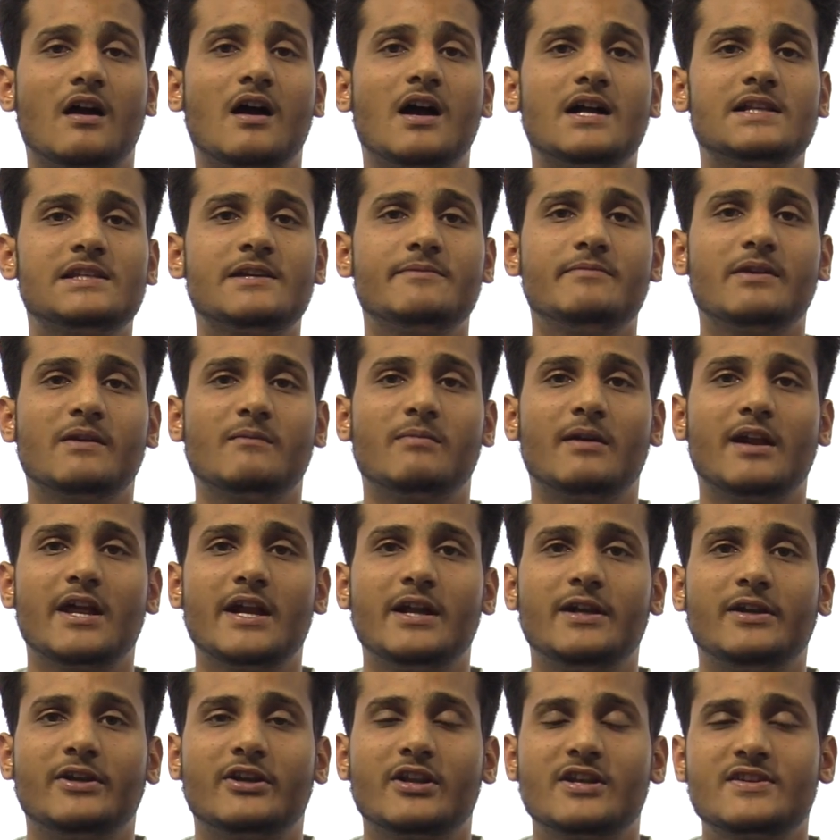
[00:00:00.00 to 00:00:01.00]
आज हम एक बड़ा
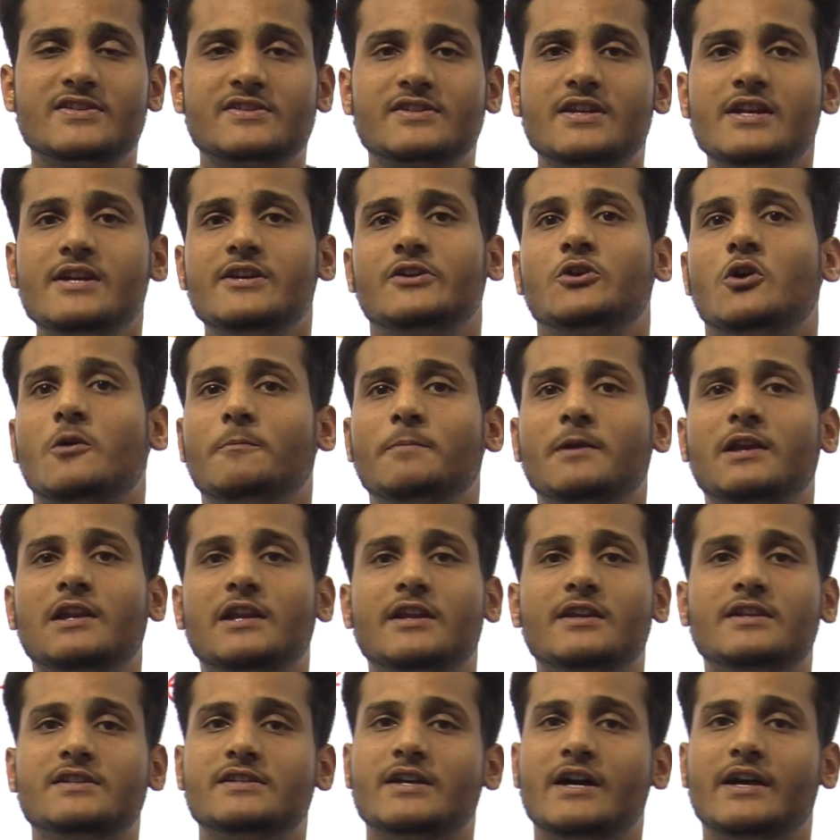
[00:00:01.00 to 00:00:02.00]
इंटरेस्टिंग टॉपिक
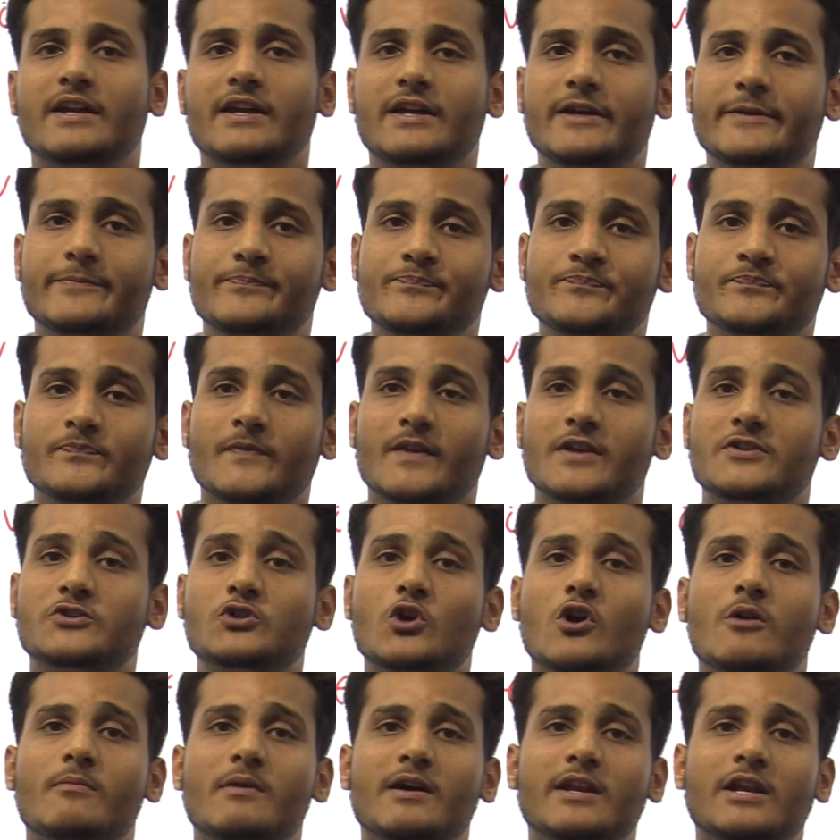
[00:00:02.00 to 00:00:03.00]
लेने जा रहे हैं
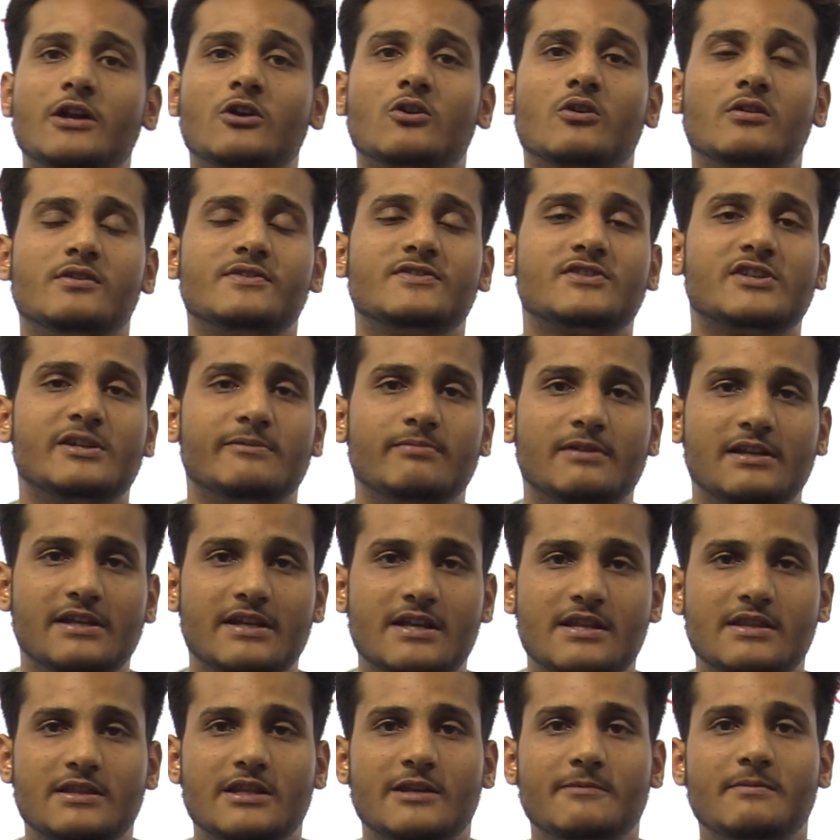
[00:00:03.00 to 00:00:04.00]
जो हमारे कांस्टेबल के
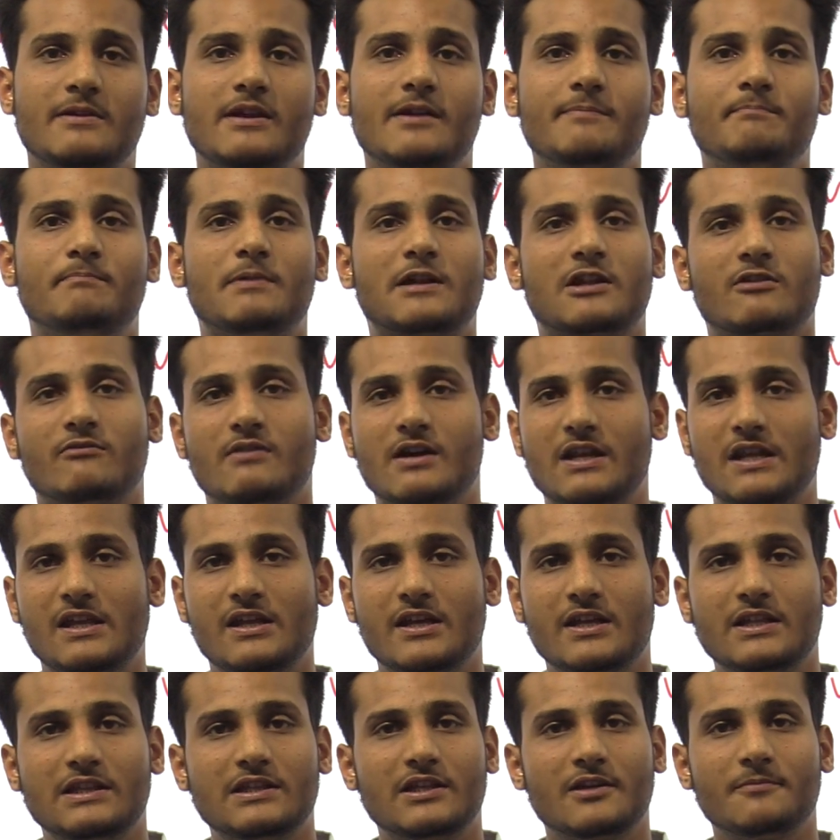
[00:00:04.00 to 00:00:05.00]
अंदर भी है पटवारी
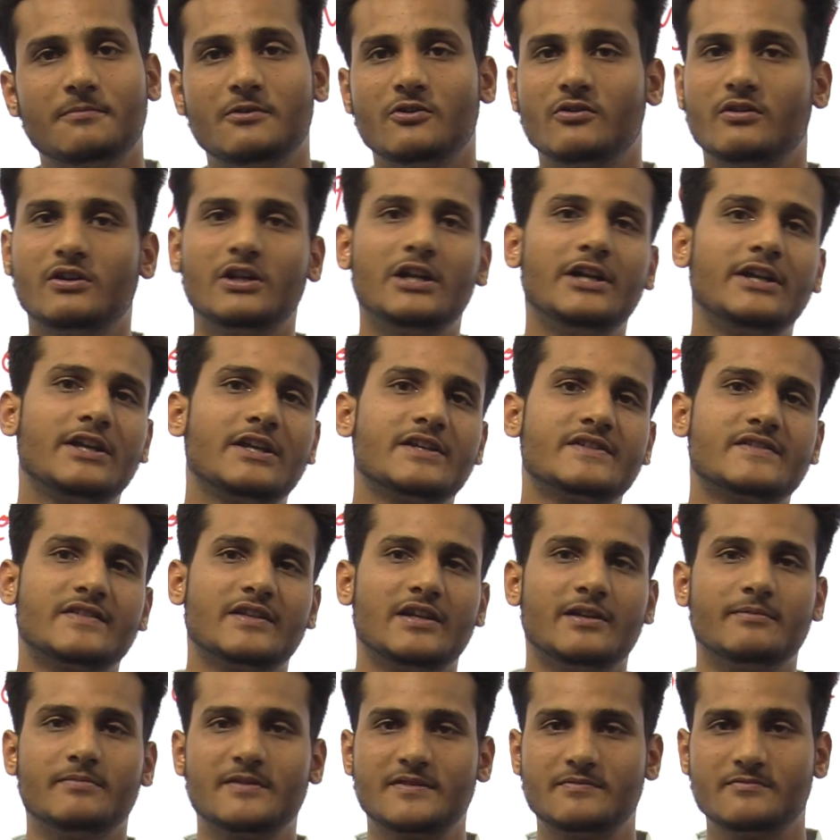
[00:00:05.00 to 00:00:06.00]
के अंदर भी और रीट के
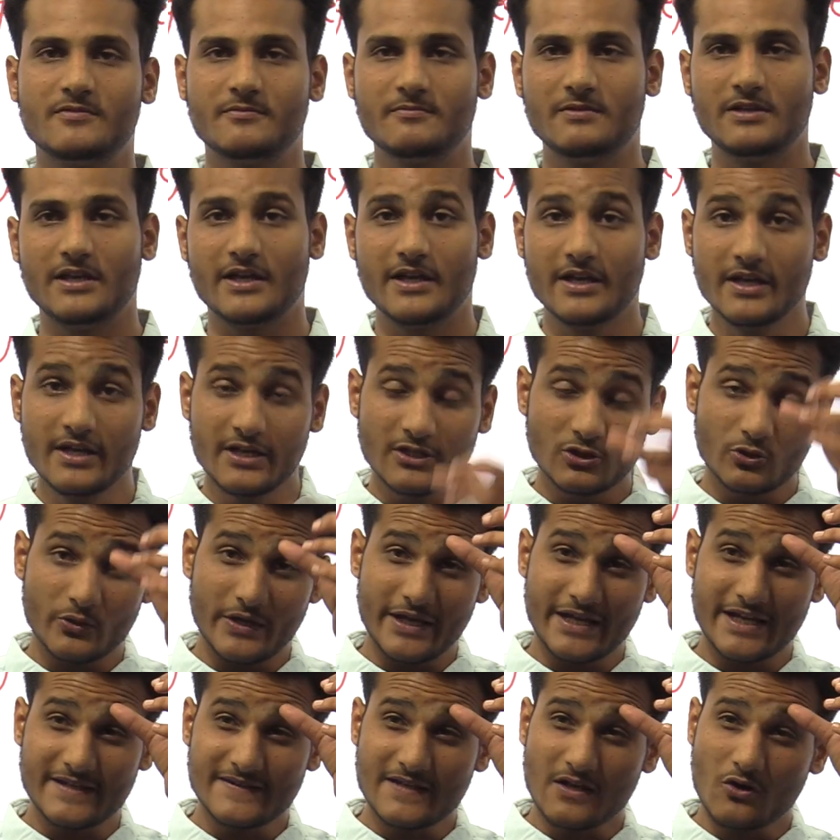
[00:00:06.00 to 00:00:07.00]
सिलेबस में भी है तो
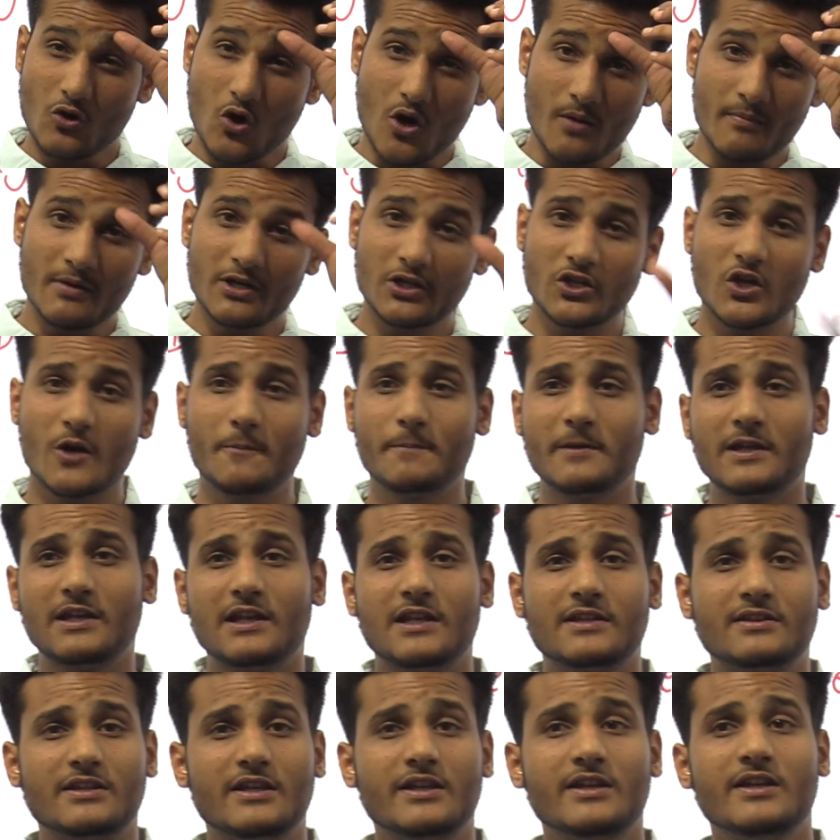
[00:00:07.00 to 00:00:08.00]
एक ऐसा कॉमन टॉपिक
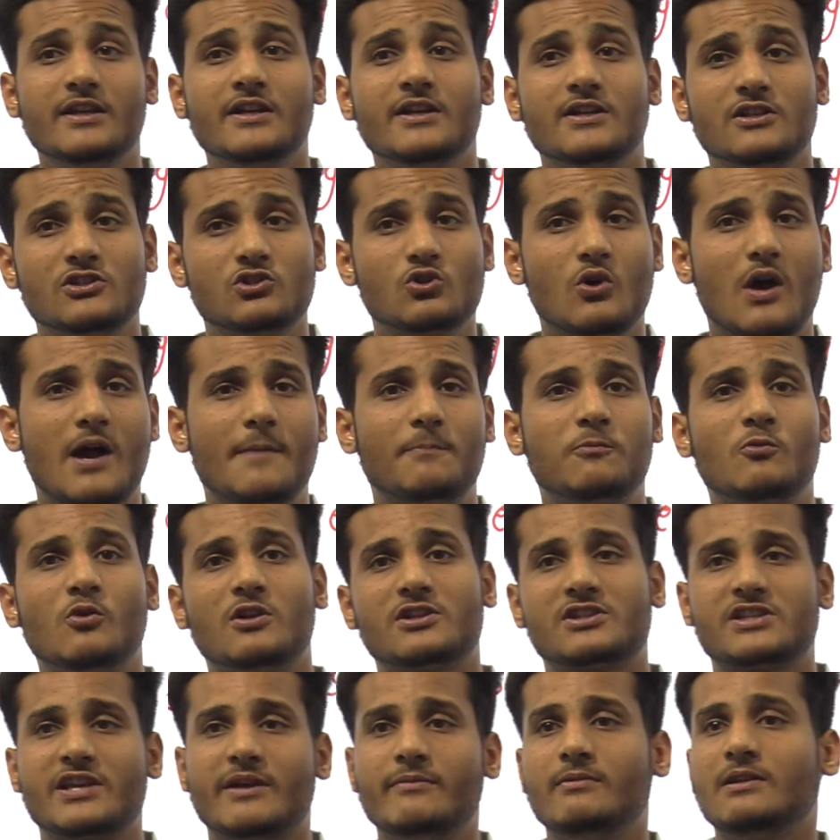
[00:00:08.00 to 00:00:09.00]
लेते हैं जो आपको
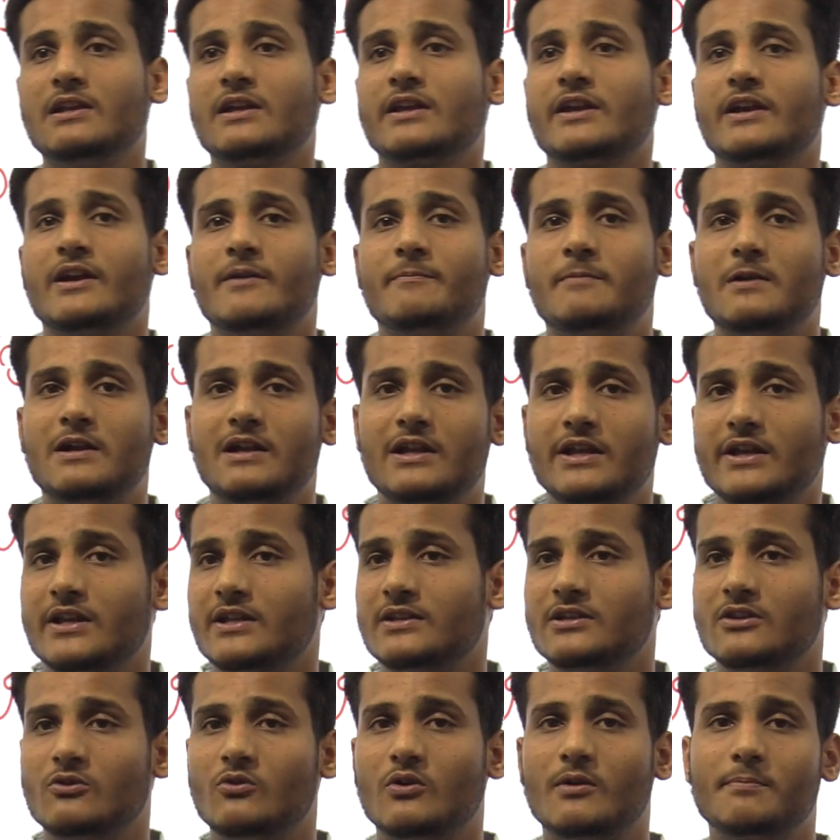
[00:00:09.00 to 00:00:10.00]
अच्छा भी लगेगा पढ़ने के
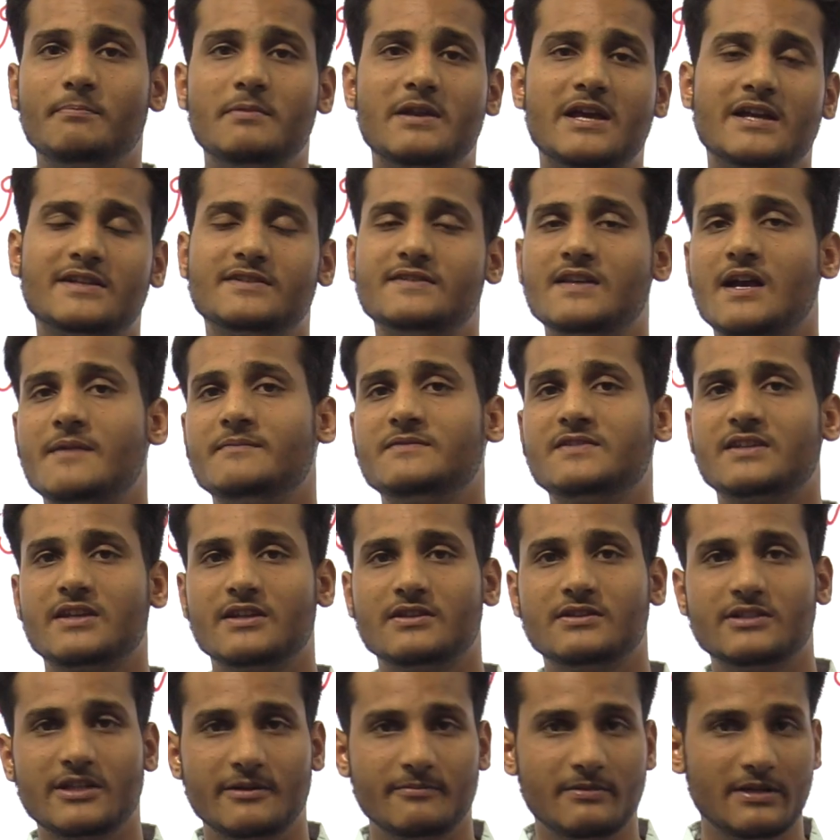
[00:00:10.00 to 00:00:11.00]
अंदर और अपने एग्जाम्स के
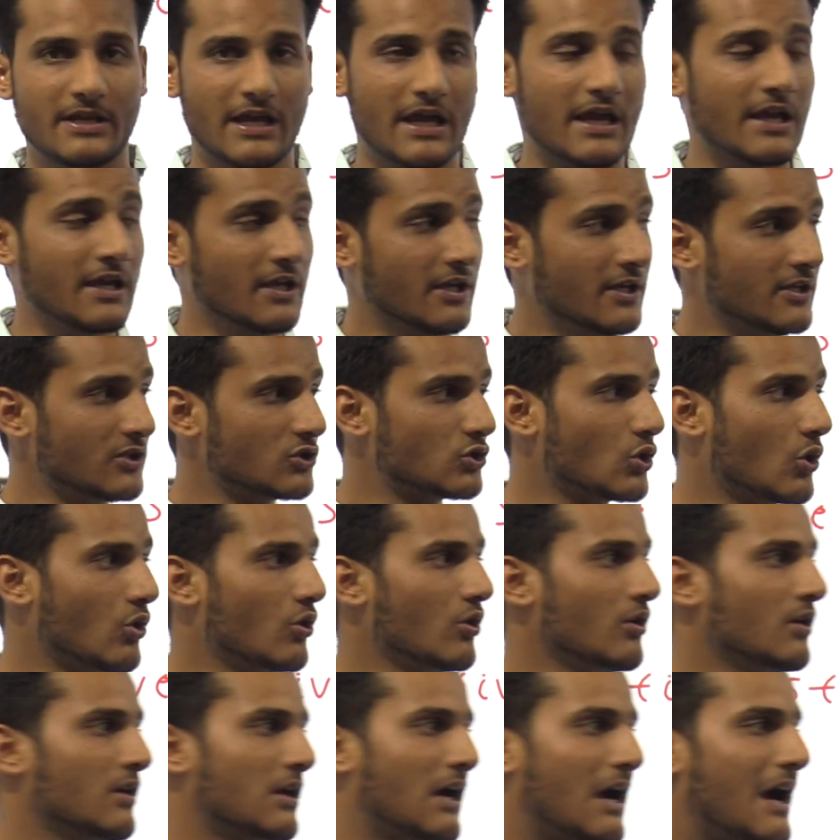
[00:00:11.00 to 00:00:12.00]
अंदर भी है तो
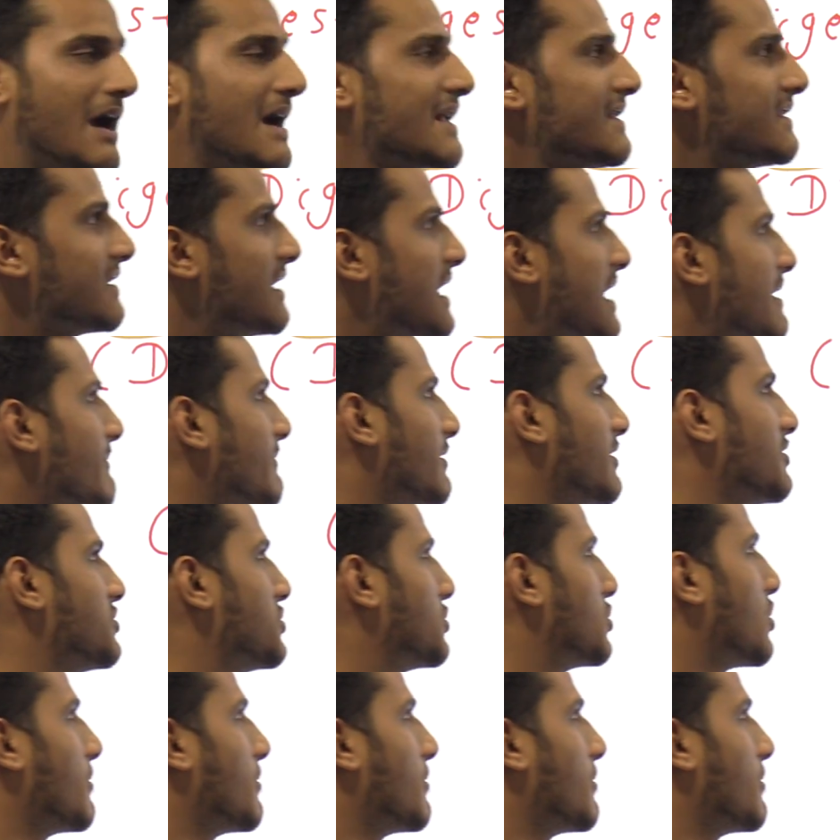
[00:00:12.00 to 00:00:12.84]
आज का हमारा जो